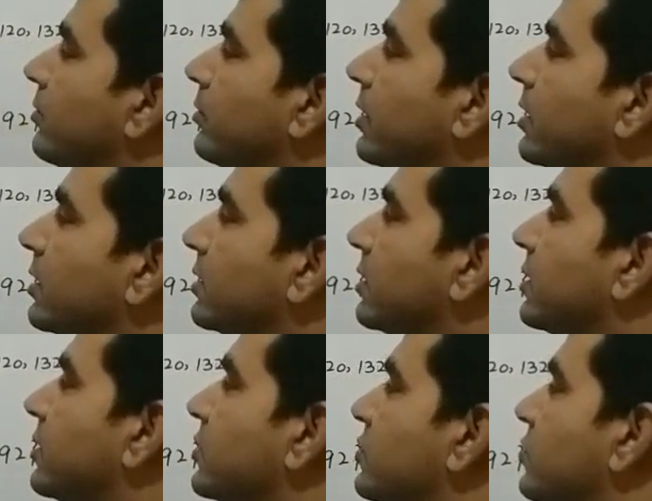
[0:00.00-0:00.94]
बारह
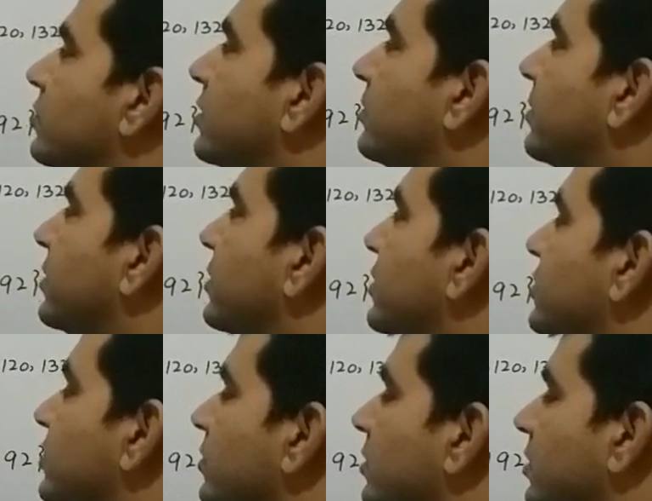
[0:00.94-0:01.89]
तेरह चौदह पंद्रह
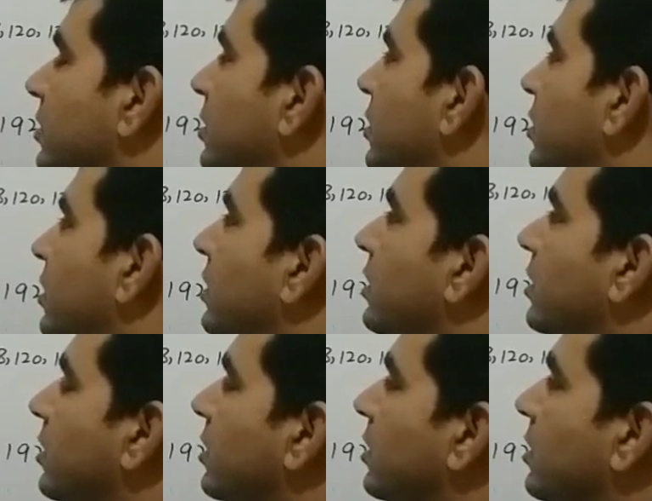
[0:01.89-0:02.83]

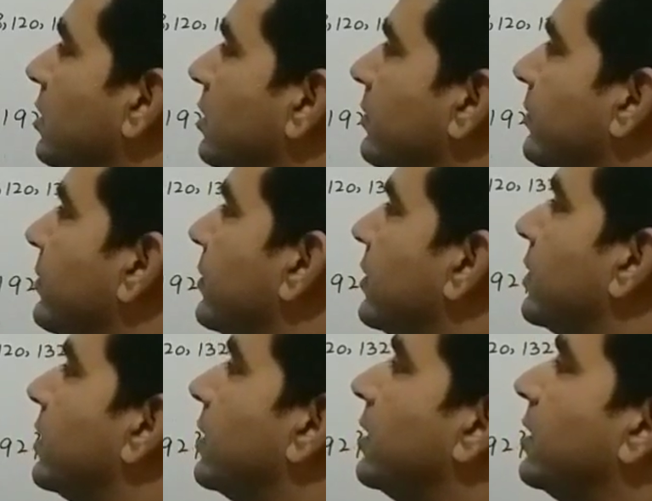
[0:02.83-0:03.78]
सोलह
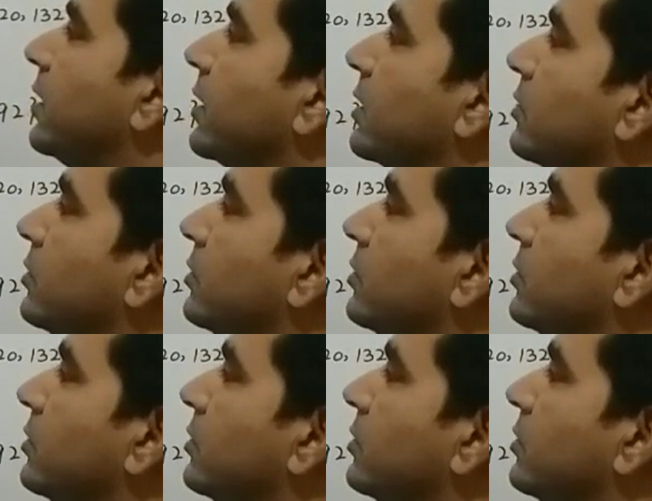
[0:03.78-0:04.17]
एक